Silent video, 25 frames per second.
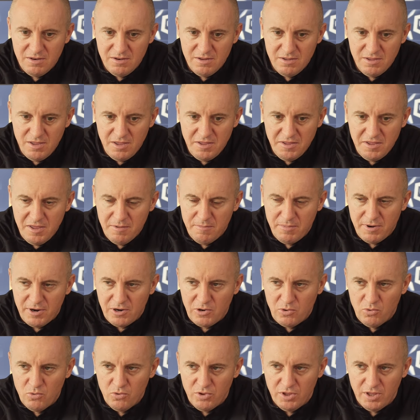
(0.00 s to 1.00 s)
jej nie
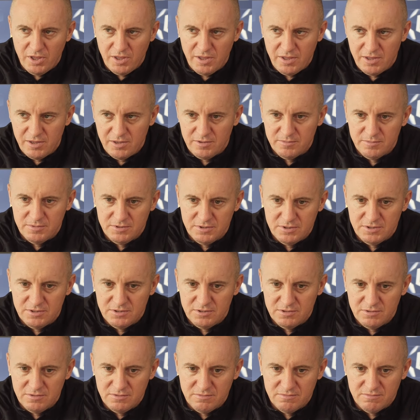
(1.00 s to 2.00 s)
brakuje, jakby
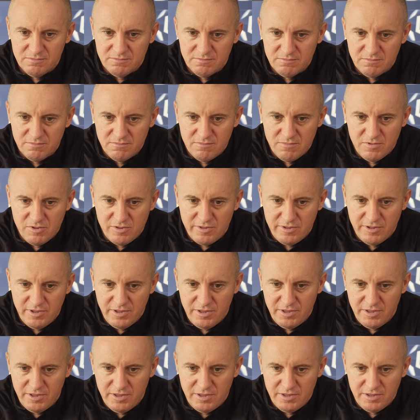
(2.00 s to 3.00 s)
myślę,
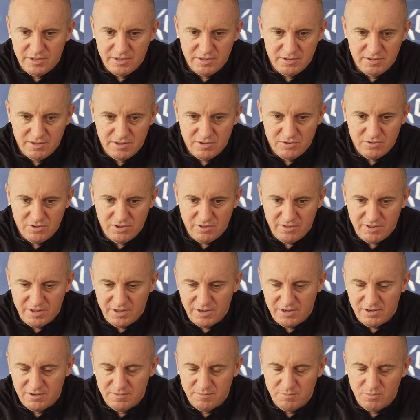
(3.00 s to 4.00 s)
i też jest
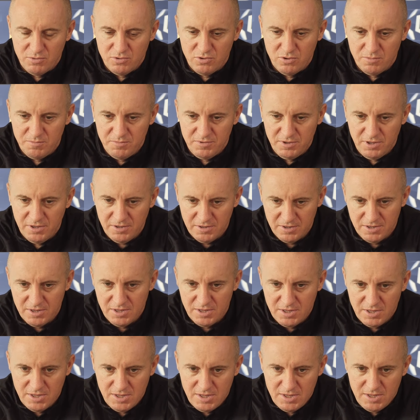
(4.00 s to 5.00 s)
tak podobnie
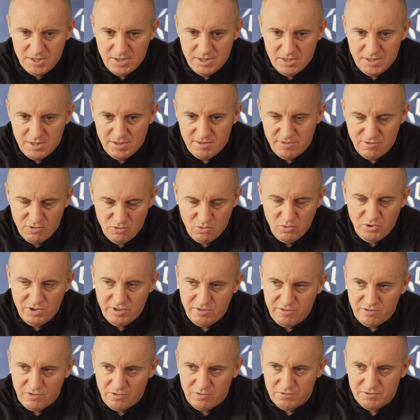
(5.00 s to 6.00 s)
z
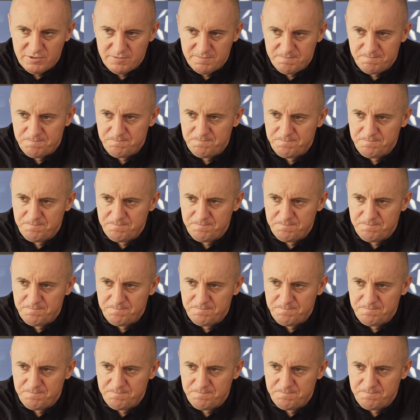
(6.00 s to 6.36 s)
drugiej strony.